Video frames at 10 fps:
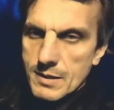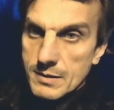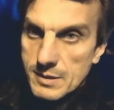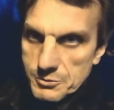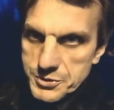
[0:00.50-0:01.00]

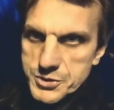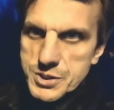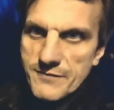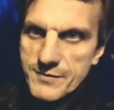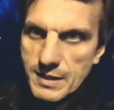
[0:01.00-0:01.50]
Короче,
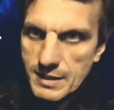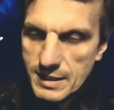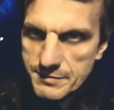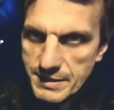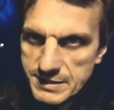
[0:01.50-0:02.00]
шапка
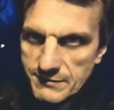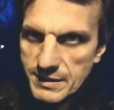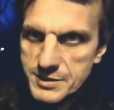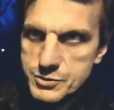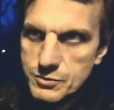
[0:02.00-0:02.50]
Ахметова
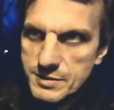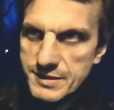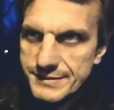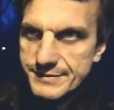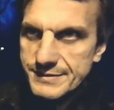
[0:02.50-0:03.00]
Ляшко,
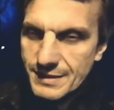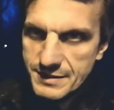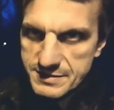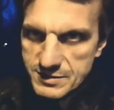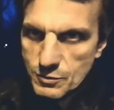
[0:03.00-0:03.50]

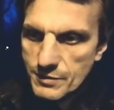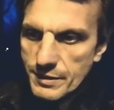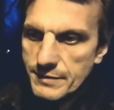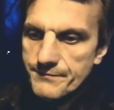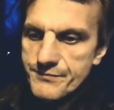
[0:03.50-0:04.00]

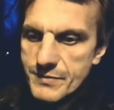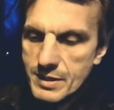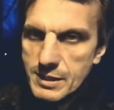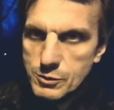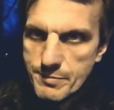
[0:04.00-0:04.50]
нетрадиционный
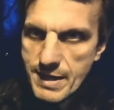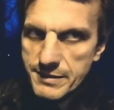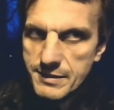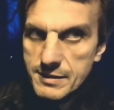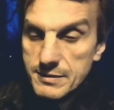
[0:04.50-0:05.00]

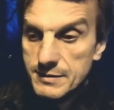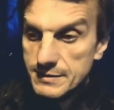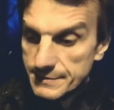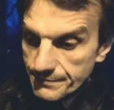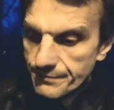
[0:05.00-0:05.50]
голубятник.
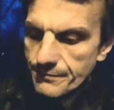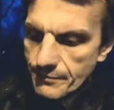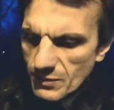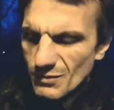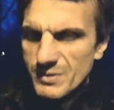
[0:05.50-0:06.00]

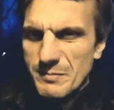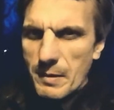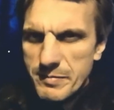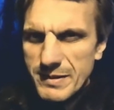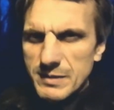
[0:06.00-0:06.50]
Ну, не
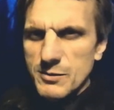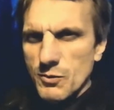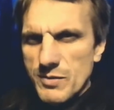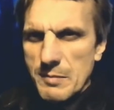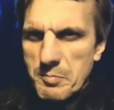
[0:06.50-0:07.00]
побил, ну,
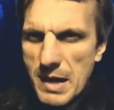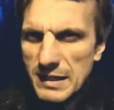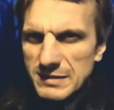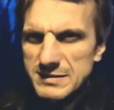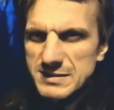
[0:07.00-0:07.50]

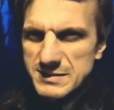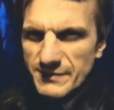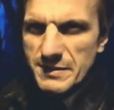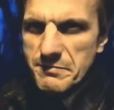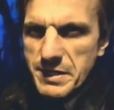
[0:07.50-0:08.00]
напал со
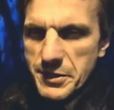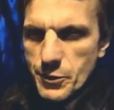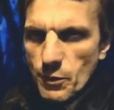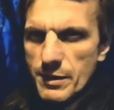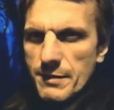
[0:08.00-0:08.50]
своим
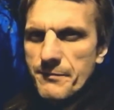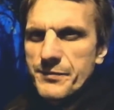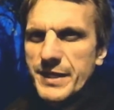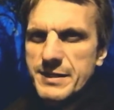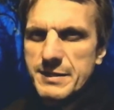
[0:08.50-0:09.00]
миньоном,
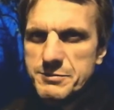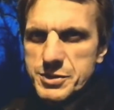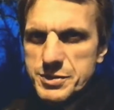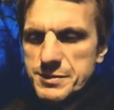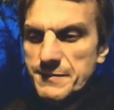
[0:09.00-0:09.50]
таким же,
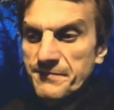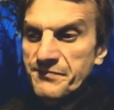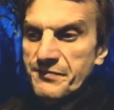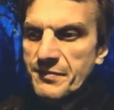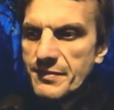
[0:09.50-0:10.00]
ж,
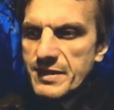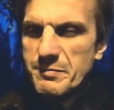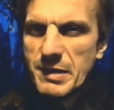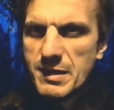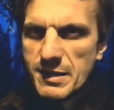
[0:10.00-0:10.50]

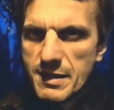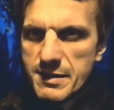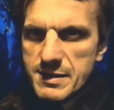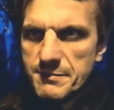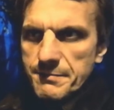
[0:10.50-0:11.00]
типа
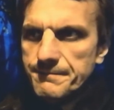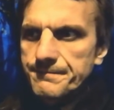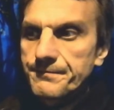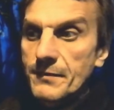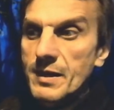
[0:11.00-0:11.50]
охранником,
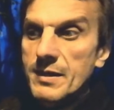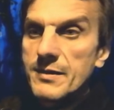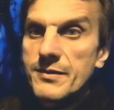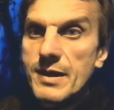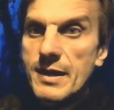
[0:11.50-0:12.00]

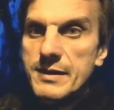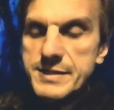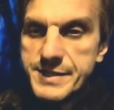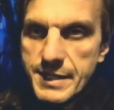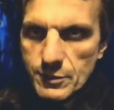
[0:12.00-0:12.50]
на
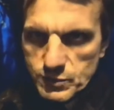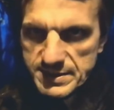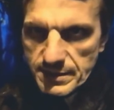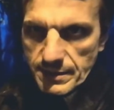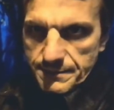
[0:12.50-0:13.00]

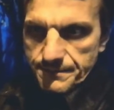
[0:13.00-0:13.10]
Геруса.